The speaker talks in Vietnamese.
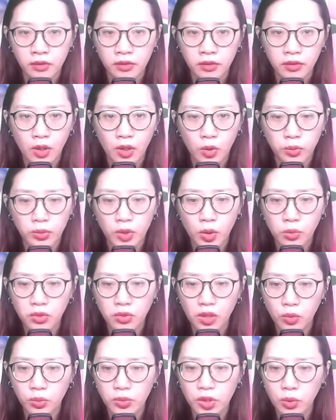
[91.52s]
Không đúng,
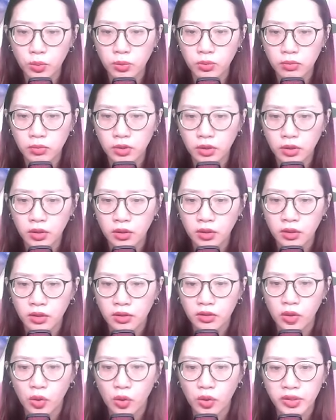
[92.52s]
không đúng.
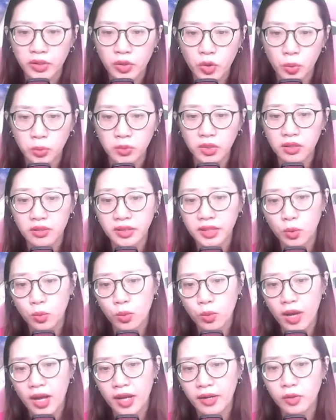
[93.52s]
Tôi cũng từng xông
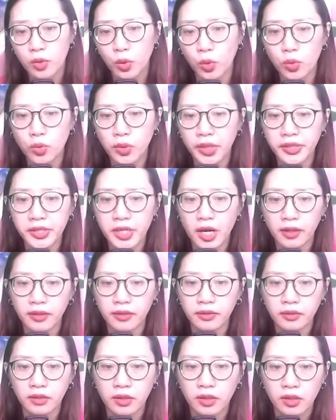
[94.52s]
qua Ngũ Quỷ
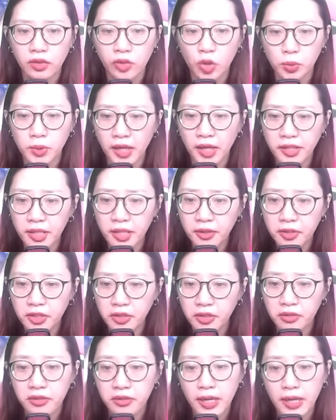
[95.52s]
Trận, cũng đã giết
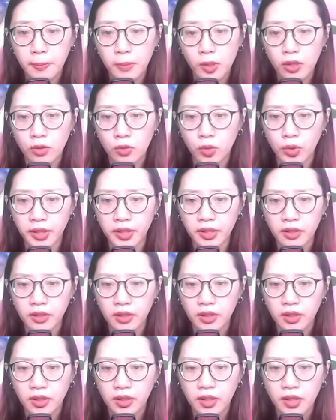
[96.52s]
được 5 con quỷ.
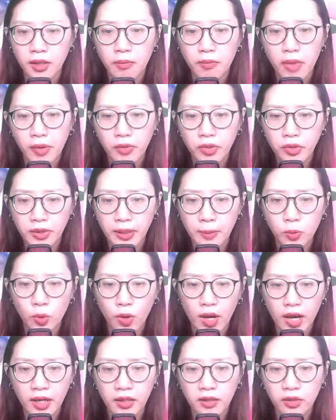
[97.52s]
Bao nhiêu năm
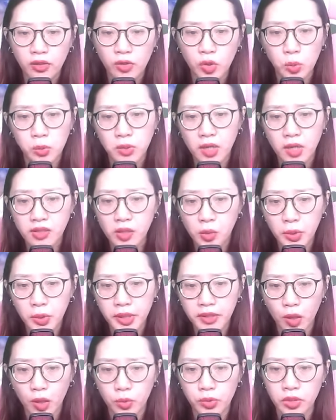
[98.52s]
qua, cũng có không ít
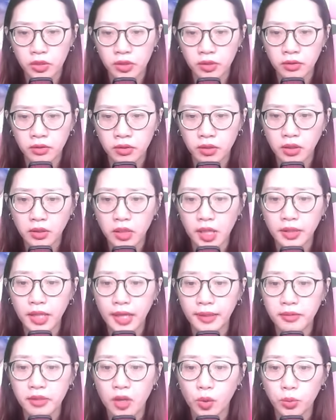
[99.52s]
học trưởng có thể
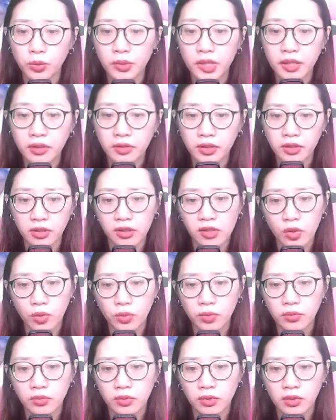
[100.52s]
thành công giết được chúng.